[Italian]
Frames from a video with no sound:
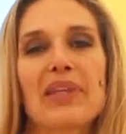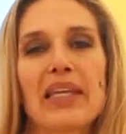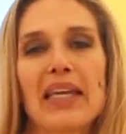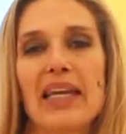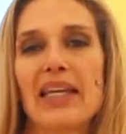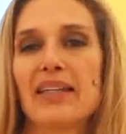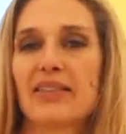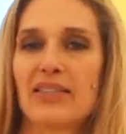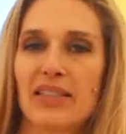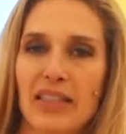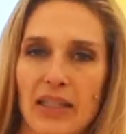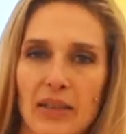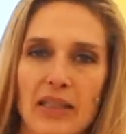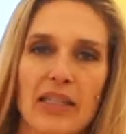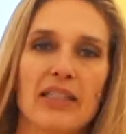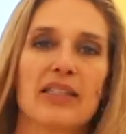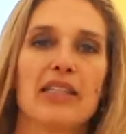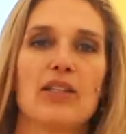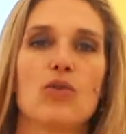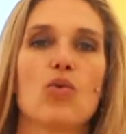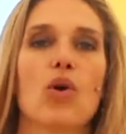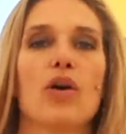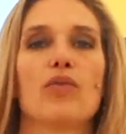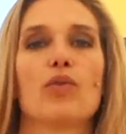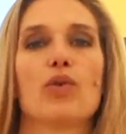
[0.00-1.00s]
e, se, e
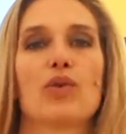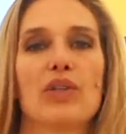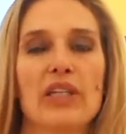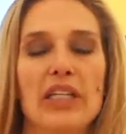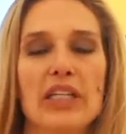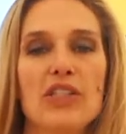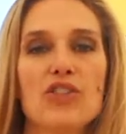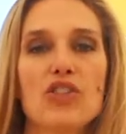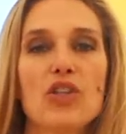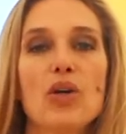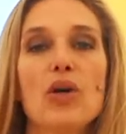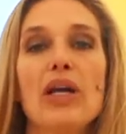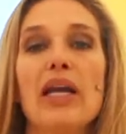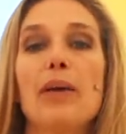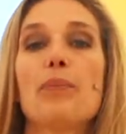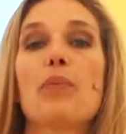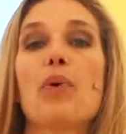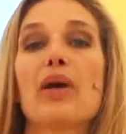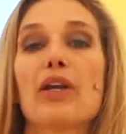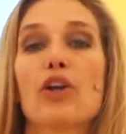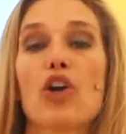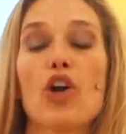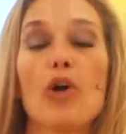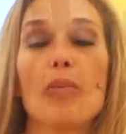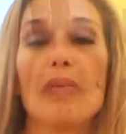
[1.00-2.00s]
di nuovo riso e
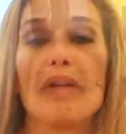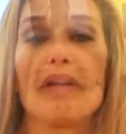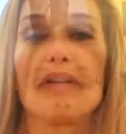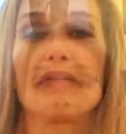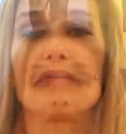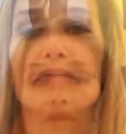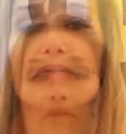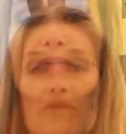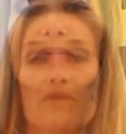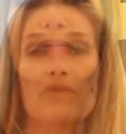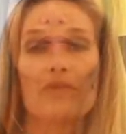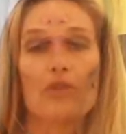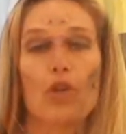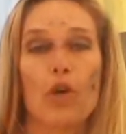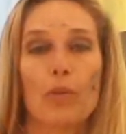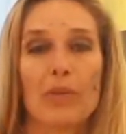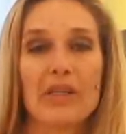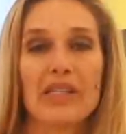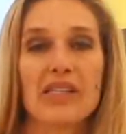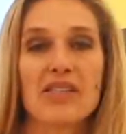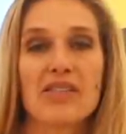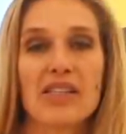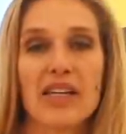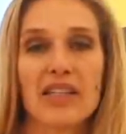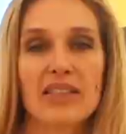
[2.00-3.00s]
poi come,
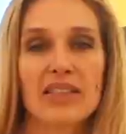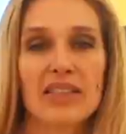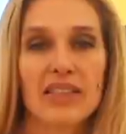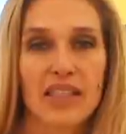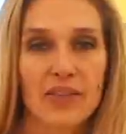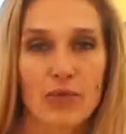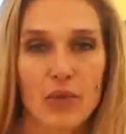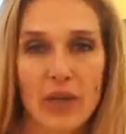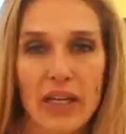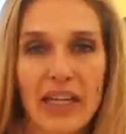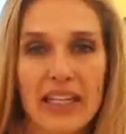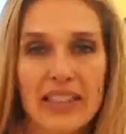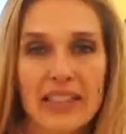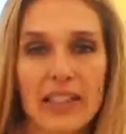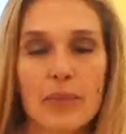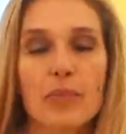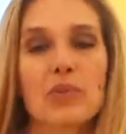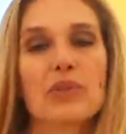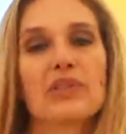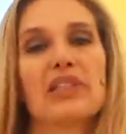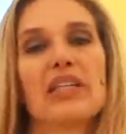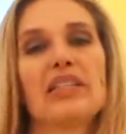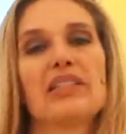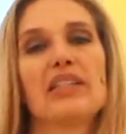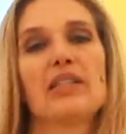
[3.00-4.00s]
come, dessert se volete
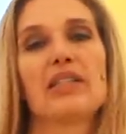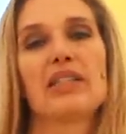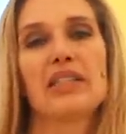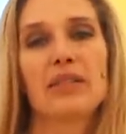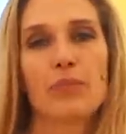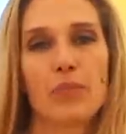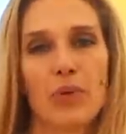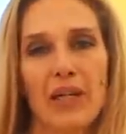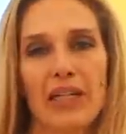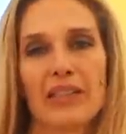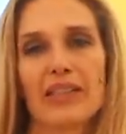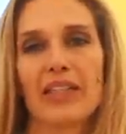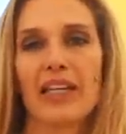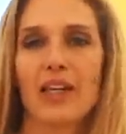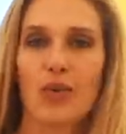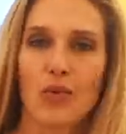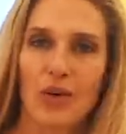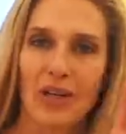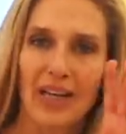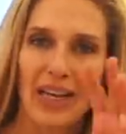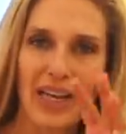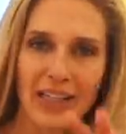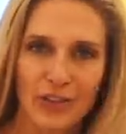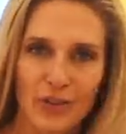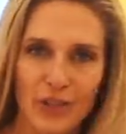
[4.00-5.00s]
potete riprendere
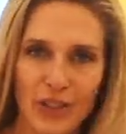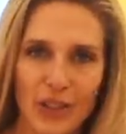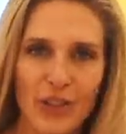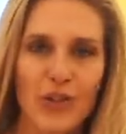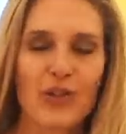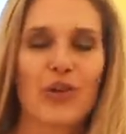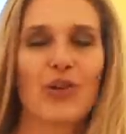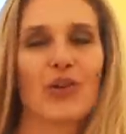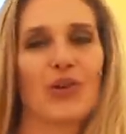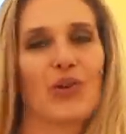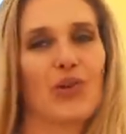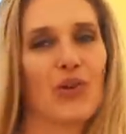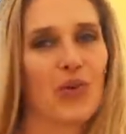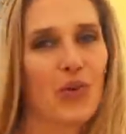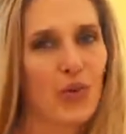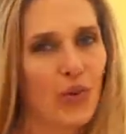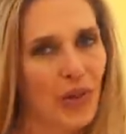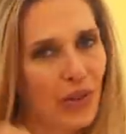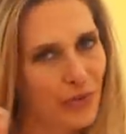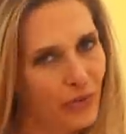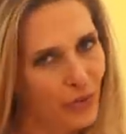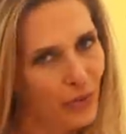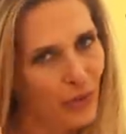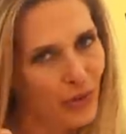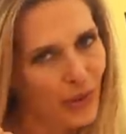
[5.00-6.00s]
quel latte di cocco,
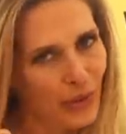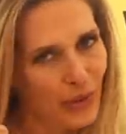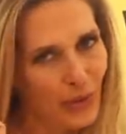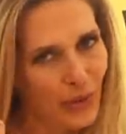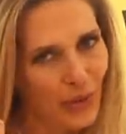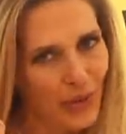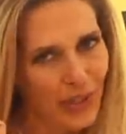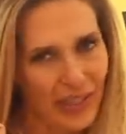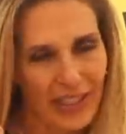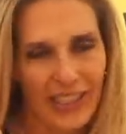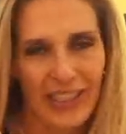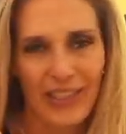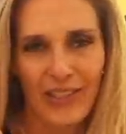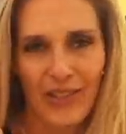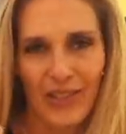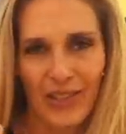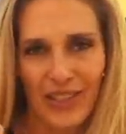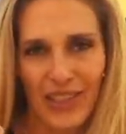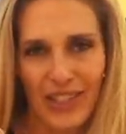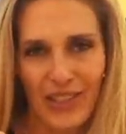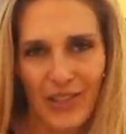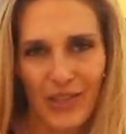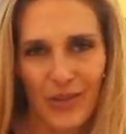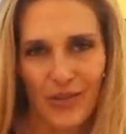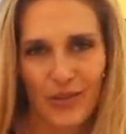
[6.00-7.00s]
quel frullatore che ti ho
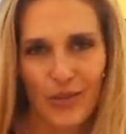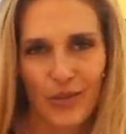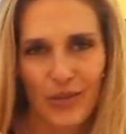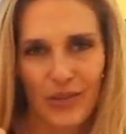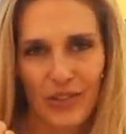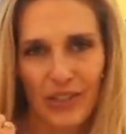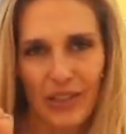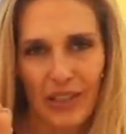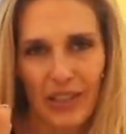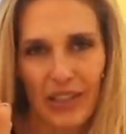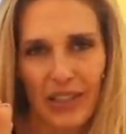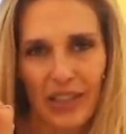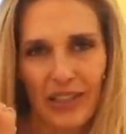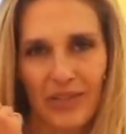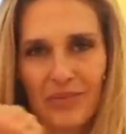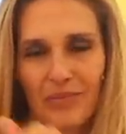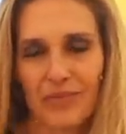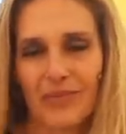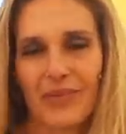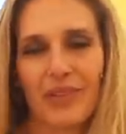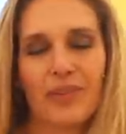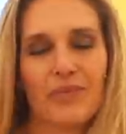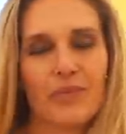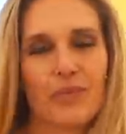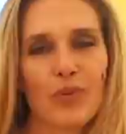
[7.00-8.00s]
detto Nutri
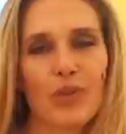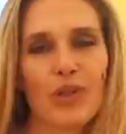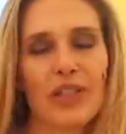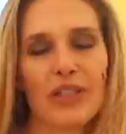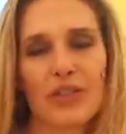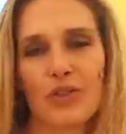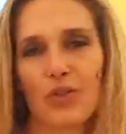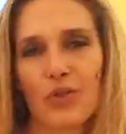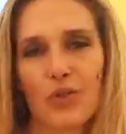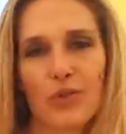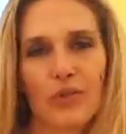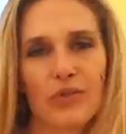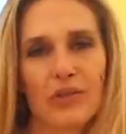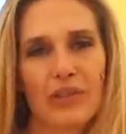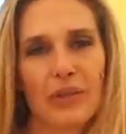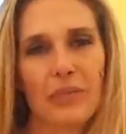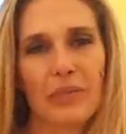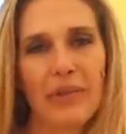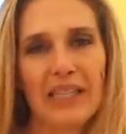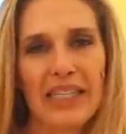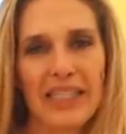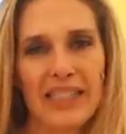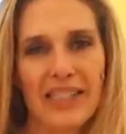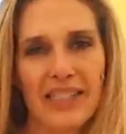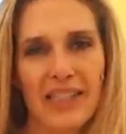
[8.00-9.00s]
Bullet o Nutri
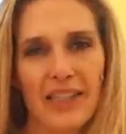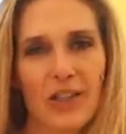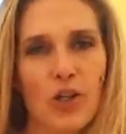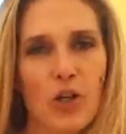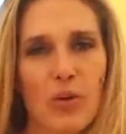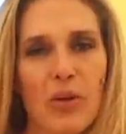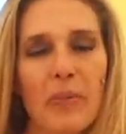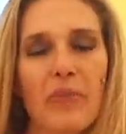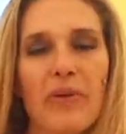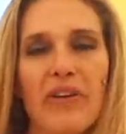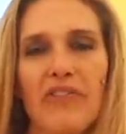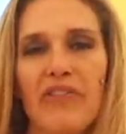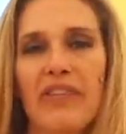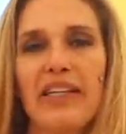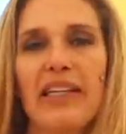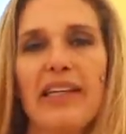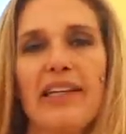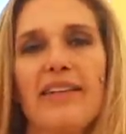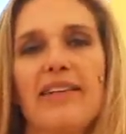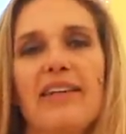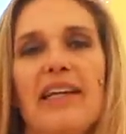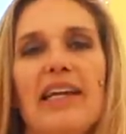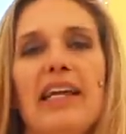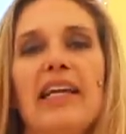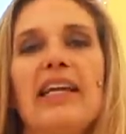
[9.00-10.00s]
Blitzer come
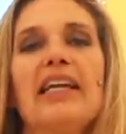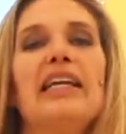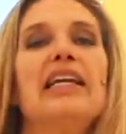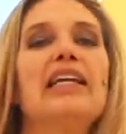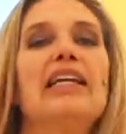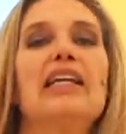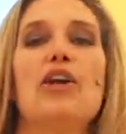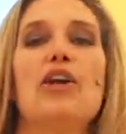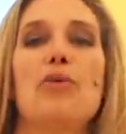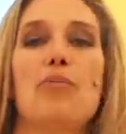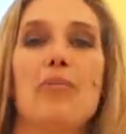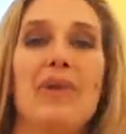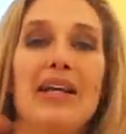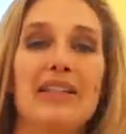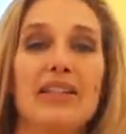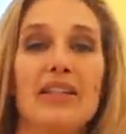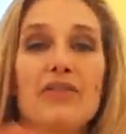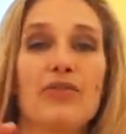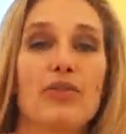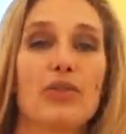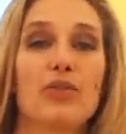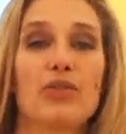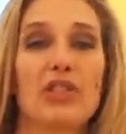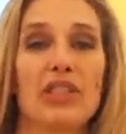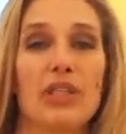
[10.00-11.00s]
preferite, metti
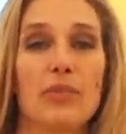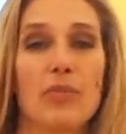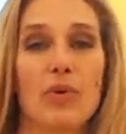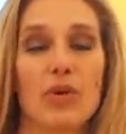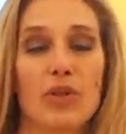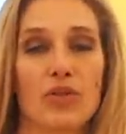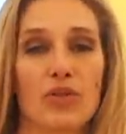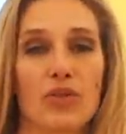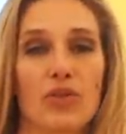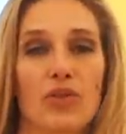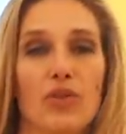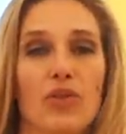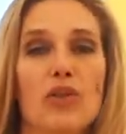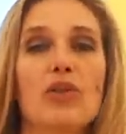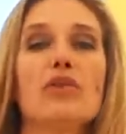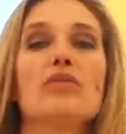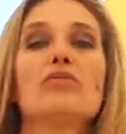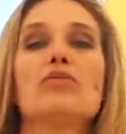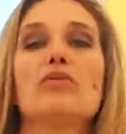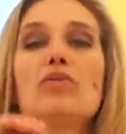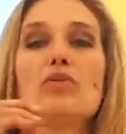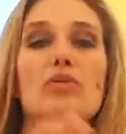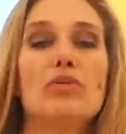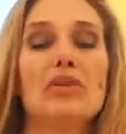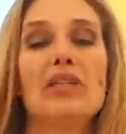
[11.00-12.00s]
frutta di bosco,
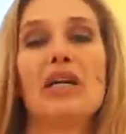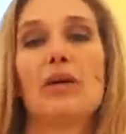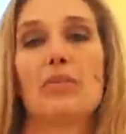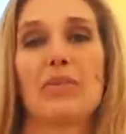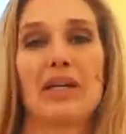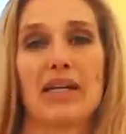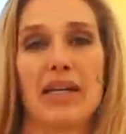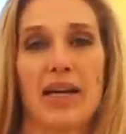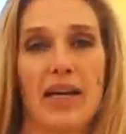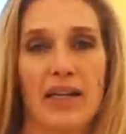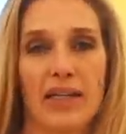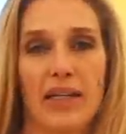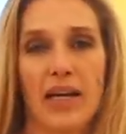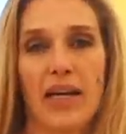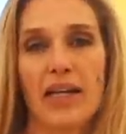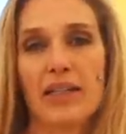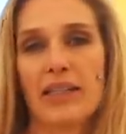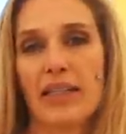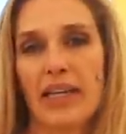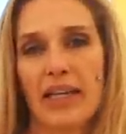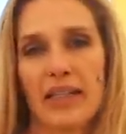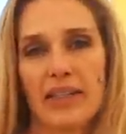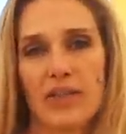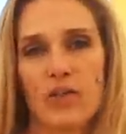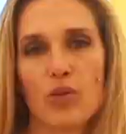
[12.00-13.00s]
una banana
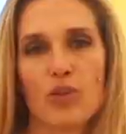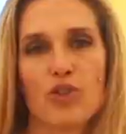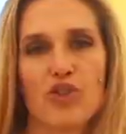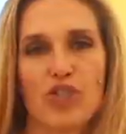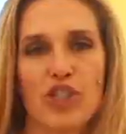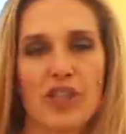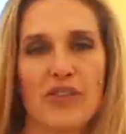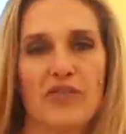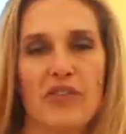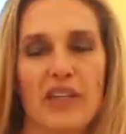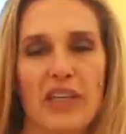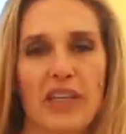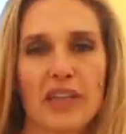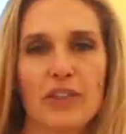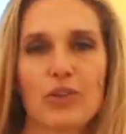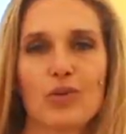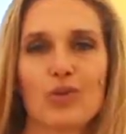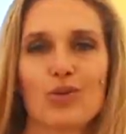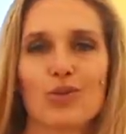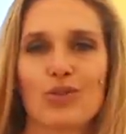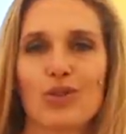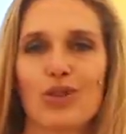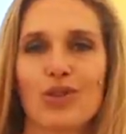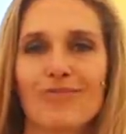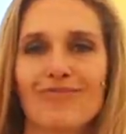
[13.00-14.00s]
che dolcifica
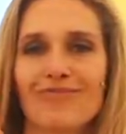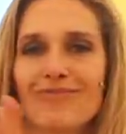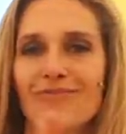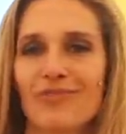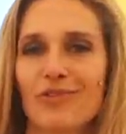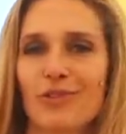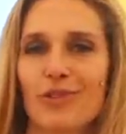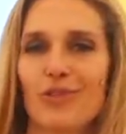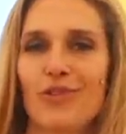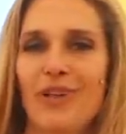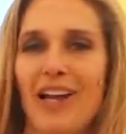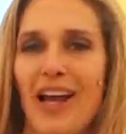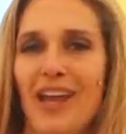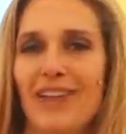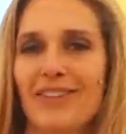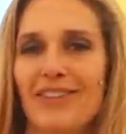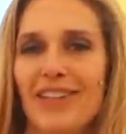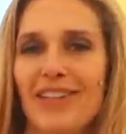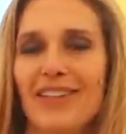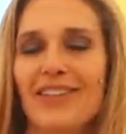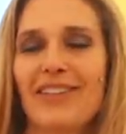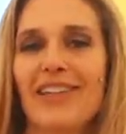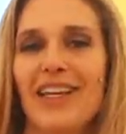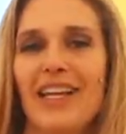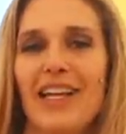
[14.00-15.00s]
tutto,
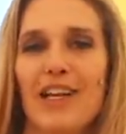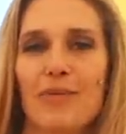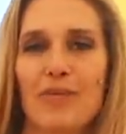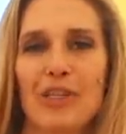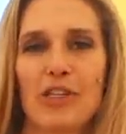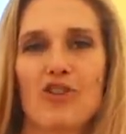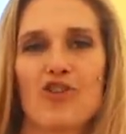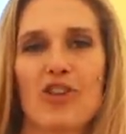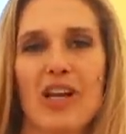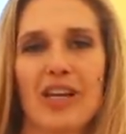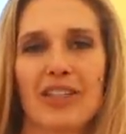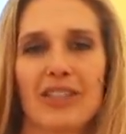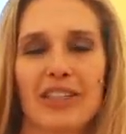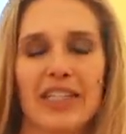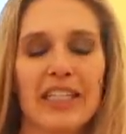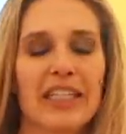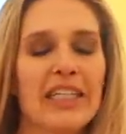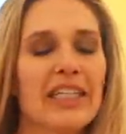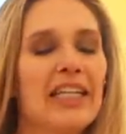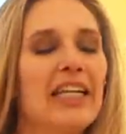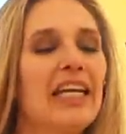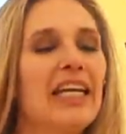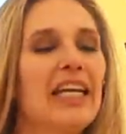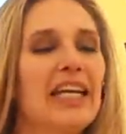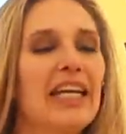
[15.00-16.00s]
frullate e la mangiate.
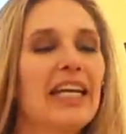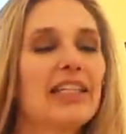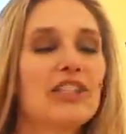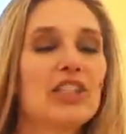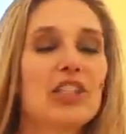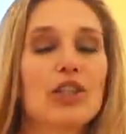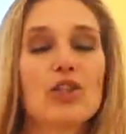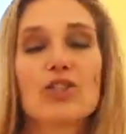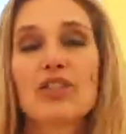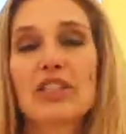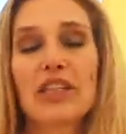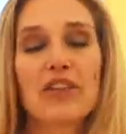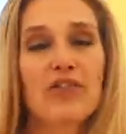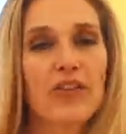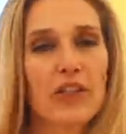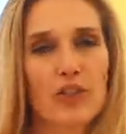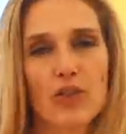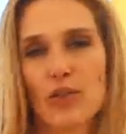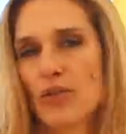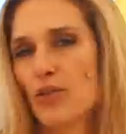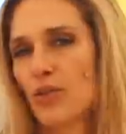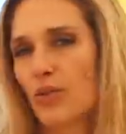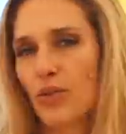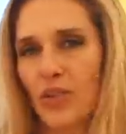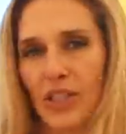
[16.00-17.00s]
L'altra cosa che
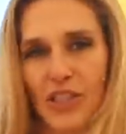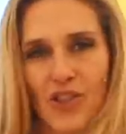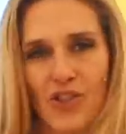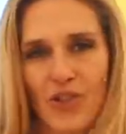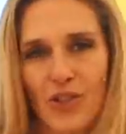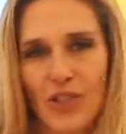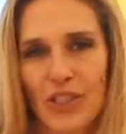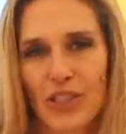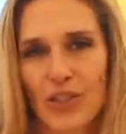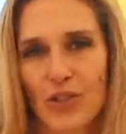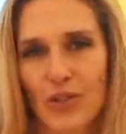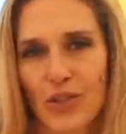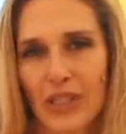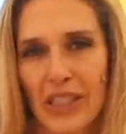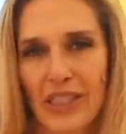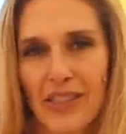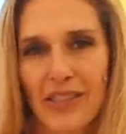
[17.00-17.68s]
faccio tutti i giorni sono